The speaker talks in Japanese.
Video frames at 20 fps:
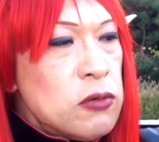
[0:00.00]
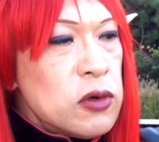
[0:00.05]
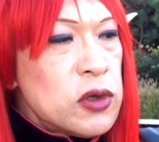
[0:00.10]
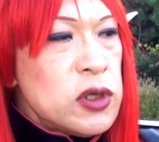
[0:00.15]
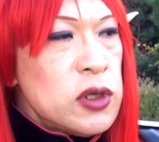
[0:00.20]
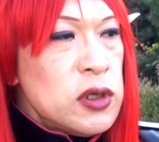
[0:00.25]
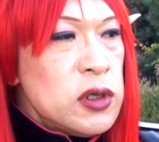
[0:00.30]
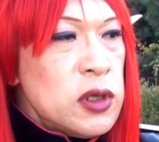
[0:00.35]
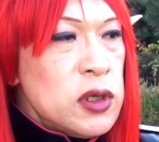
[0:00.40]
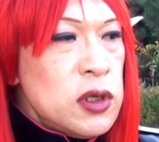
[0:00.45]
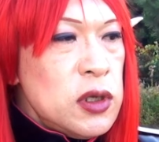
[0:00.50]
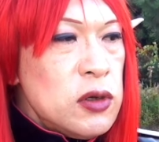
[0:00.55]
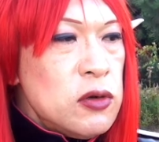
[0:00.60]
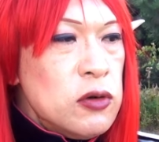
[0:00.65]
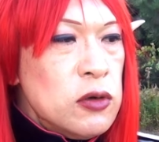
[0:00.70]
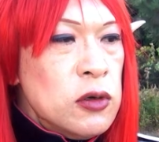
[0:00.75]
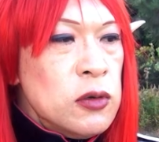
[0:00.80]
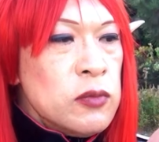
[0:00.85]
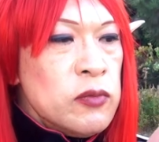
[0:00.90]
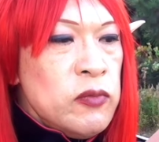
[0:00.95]
これでい
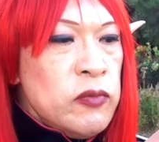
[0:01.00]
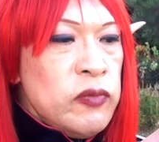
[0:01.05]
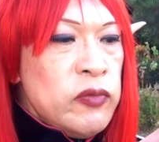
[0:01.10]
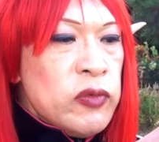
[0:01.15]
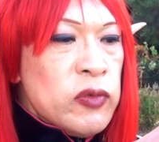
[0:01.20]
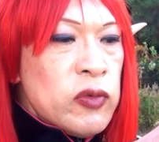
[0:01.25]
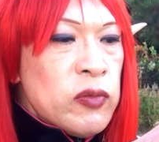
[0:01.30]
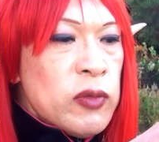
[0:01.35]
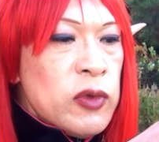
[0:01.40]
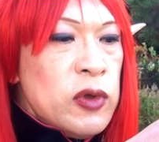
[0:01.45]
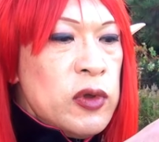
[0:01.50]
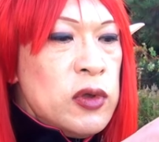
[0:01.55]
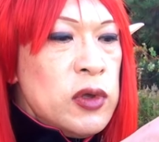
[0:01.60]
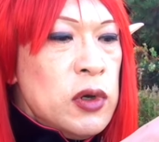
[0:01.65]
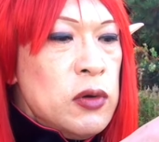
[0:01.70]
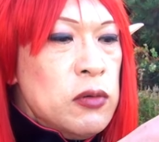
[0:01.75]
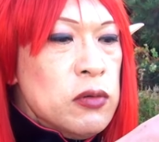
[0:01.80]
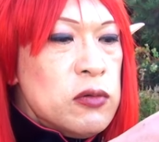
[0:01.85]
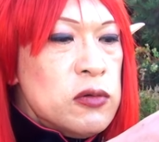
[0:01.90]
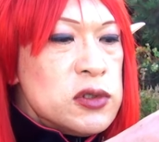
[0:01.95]
こ
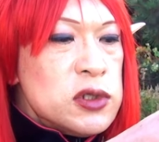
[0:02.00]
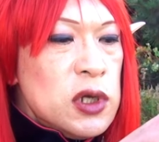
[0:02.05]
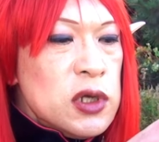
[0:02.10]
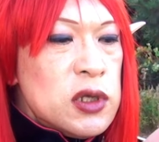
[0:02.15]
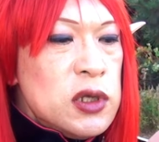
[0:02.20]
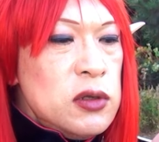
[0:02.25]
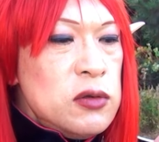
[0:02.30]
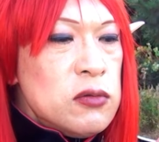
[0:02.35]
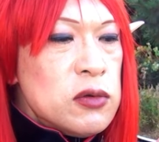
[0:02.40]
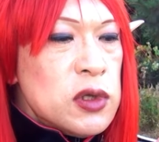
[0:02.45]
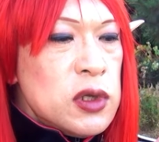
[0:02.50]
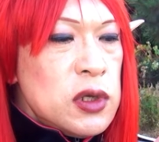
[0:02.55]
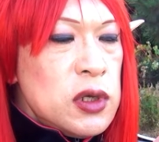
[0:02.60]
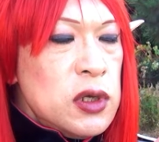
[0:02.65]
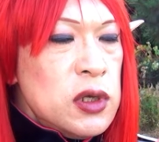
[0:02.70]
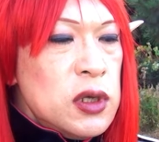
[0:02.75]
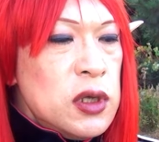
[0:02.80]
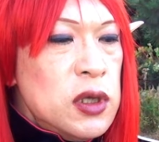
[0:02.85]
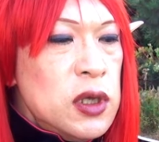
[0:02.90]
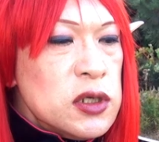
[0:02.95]
うほんと最近のね
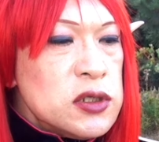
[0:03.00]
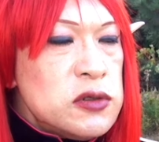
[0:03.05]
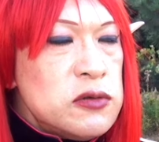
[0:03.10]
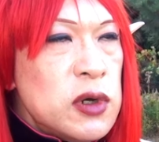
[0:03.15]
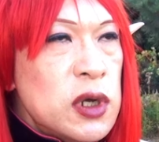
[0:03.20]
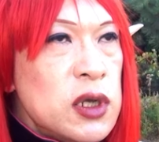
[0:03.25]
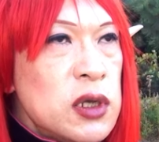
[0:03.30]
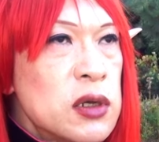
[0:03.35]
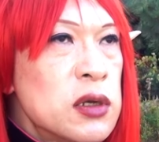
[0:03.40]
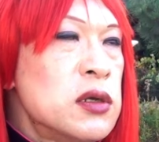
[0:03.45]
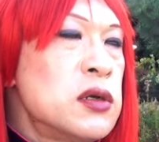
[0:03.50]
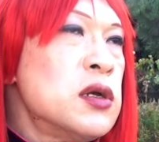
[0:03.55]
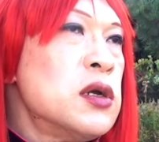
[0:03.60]
安ワイン